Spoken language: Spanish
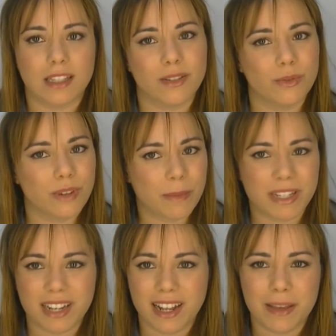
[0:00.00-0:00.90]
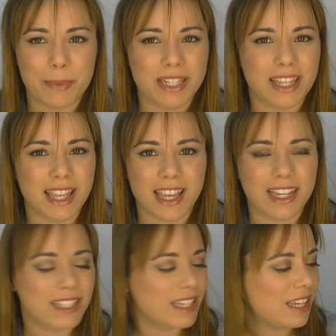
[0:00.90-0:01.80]
eso, una máscara de
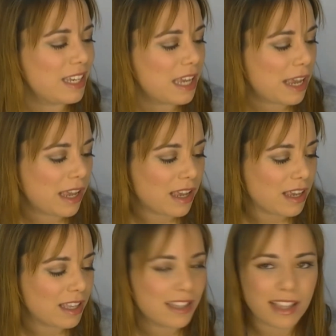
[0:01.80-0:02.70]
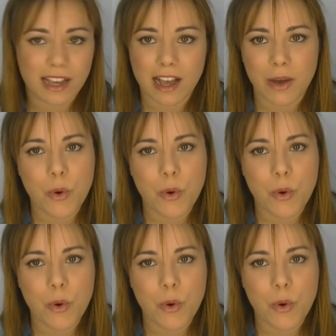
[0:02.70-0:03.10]
pestañas eh, que te deja